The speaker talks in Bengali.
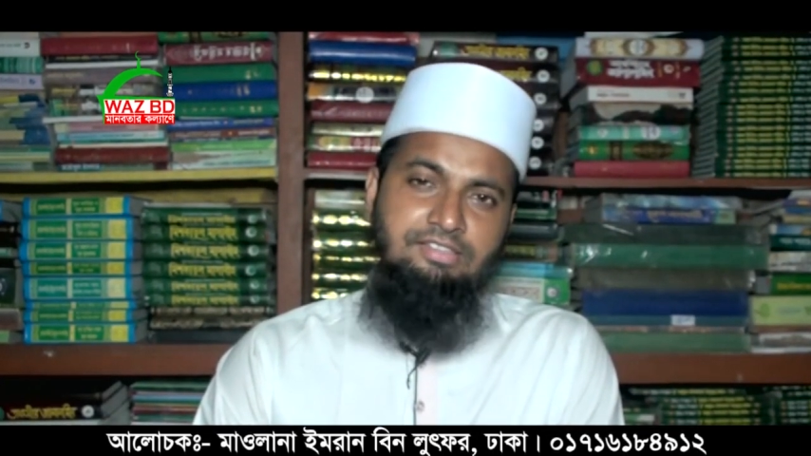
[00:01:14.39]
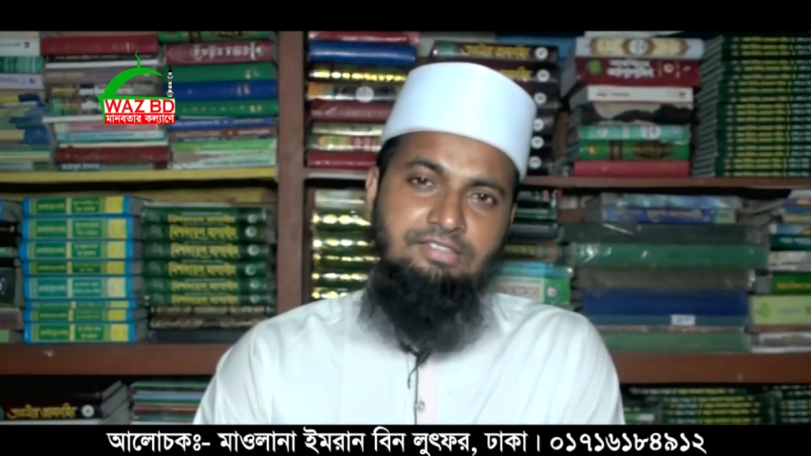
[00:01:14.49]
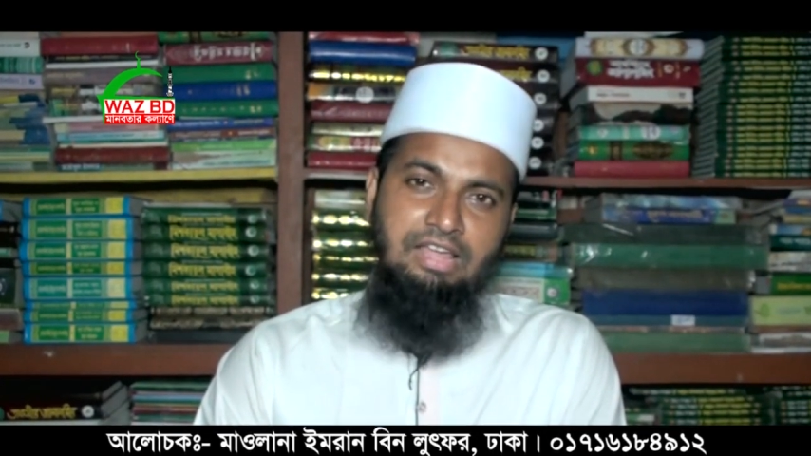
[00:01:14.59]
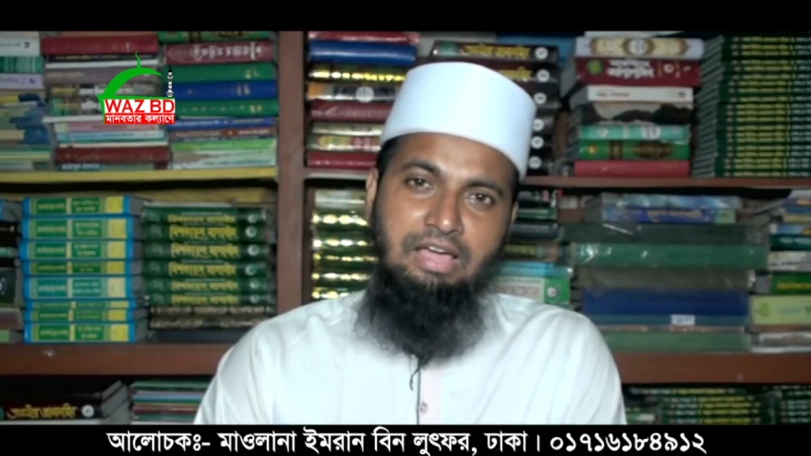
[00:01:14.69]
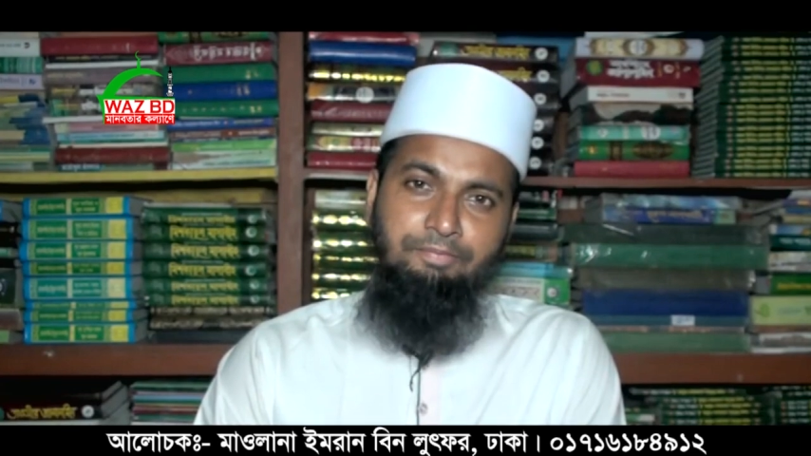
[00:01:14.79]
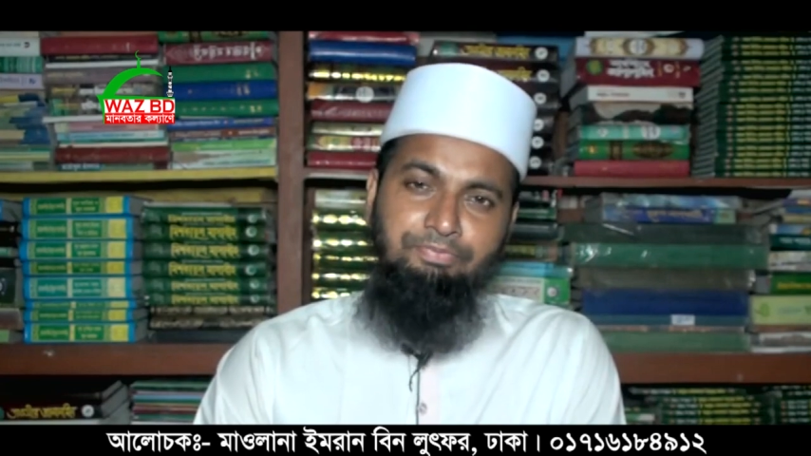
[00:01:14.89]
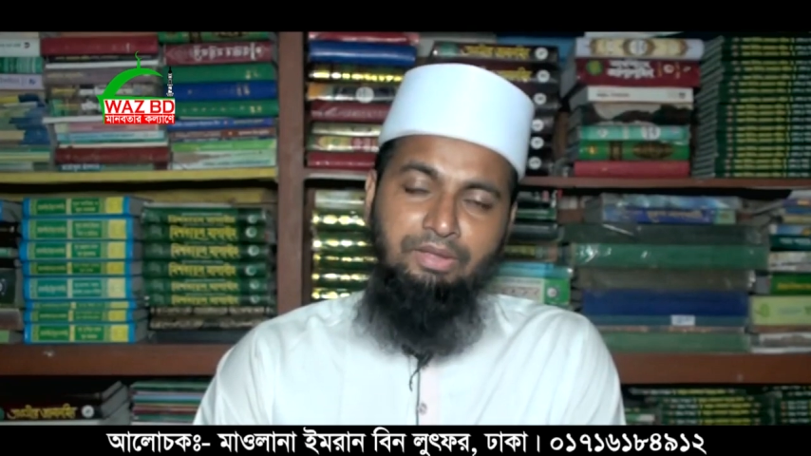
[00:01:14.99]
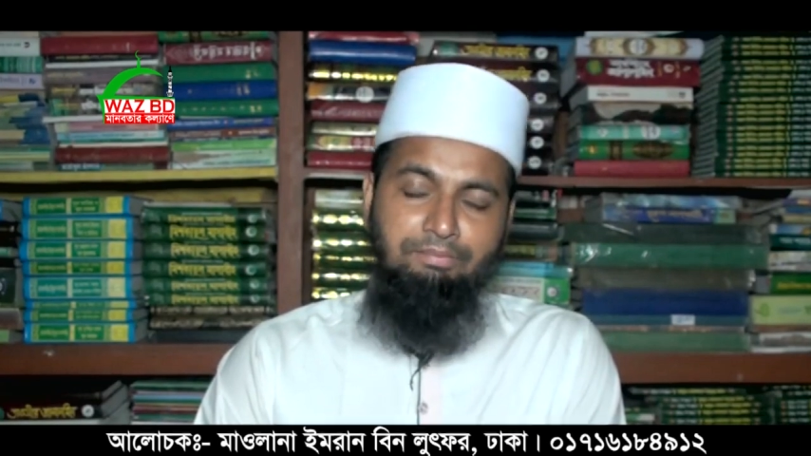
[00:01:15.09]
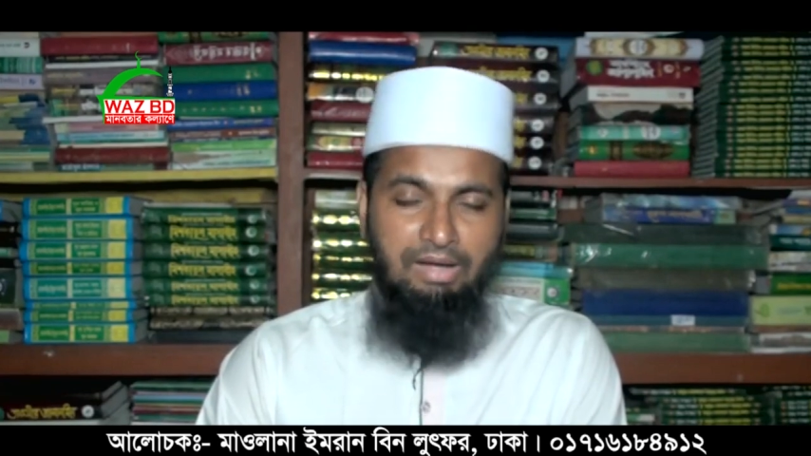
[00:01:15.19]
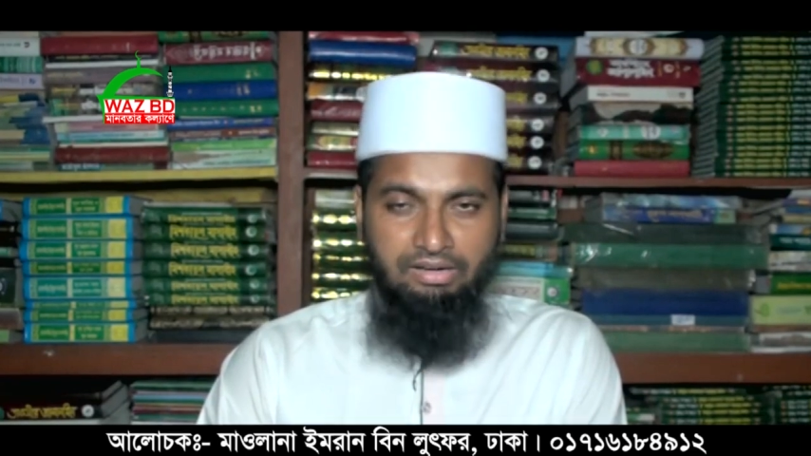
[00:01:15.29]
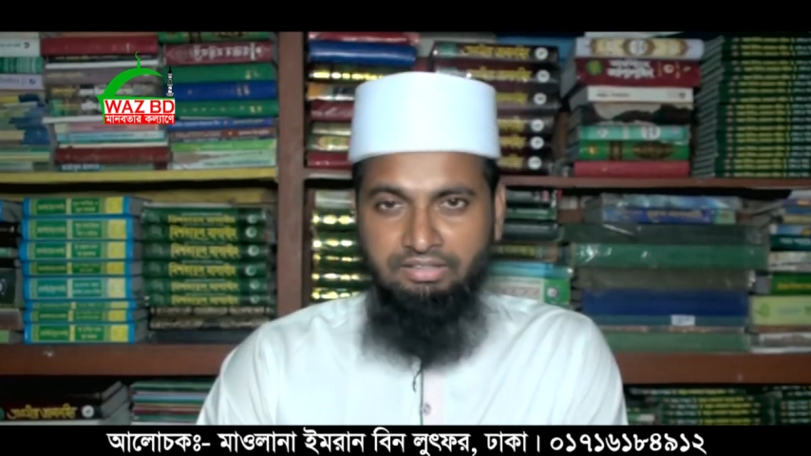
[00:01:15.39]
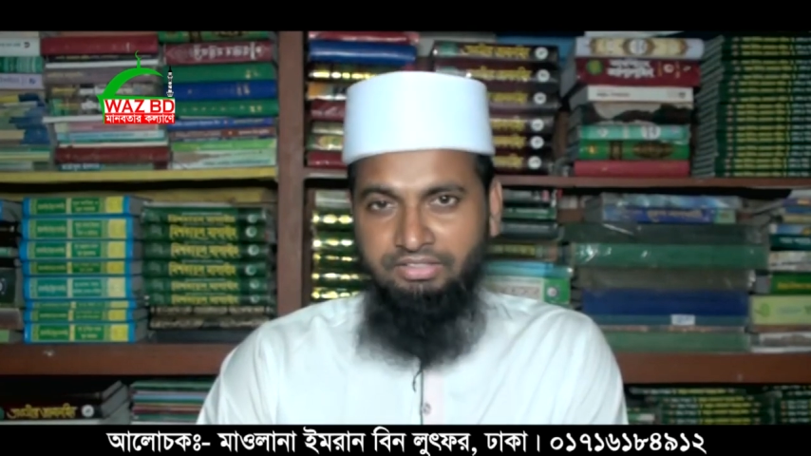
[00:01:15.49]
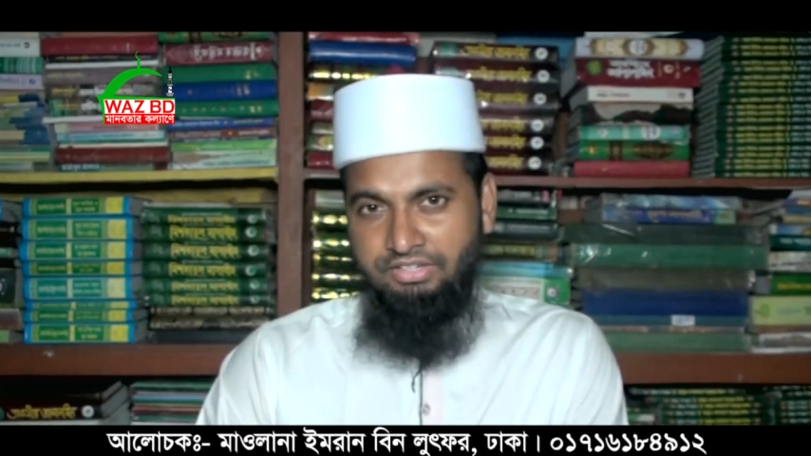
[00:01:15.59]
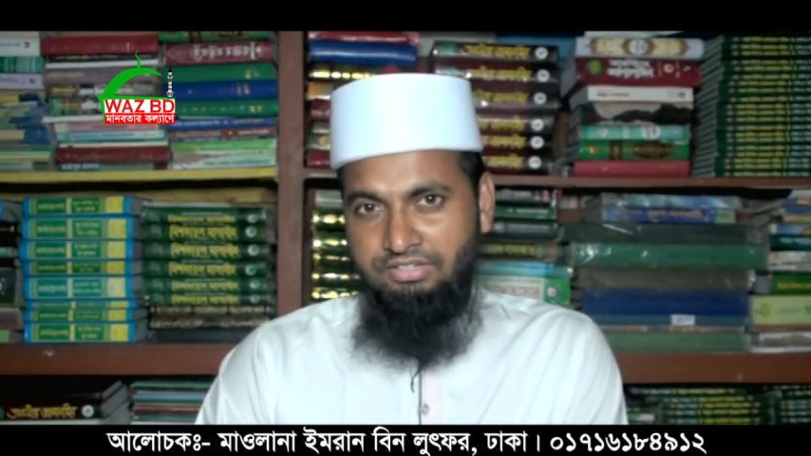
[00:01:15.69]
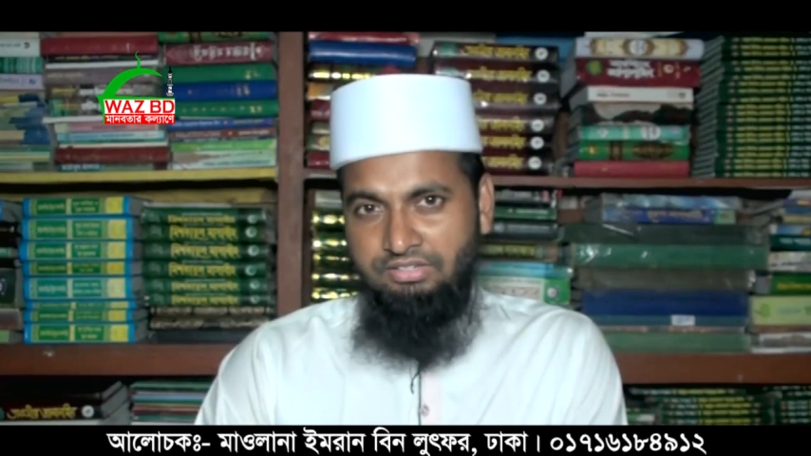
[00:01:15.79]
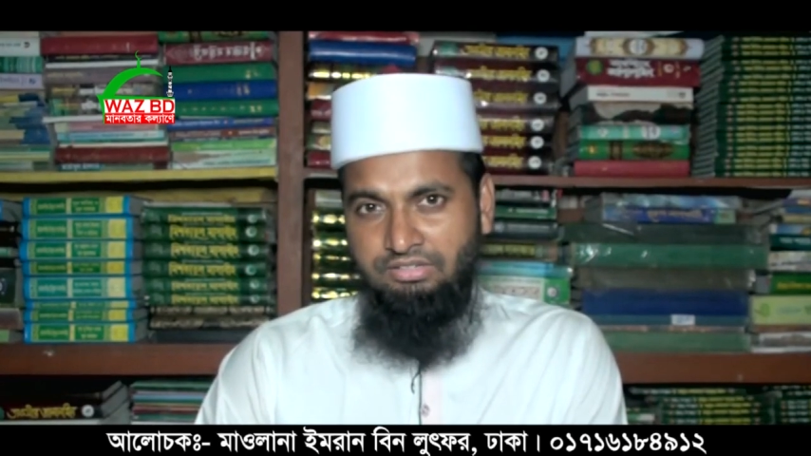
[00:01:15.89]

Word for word: ইসলাম বাংলাদেশ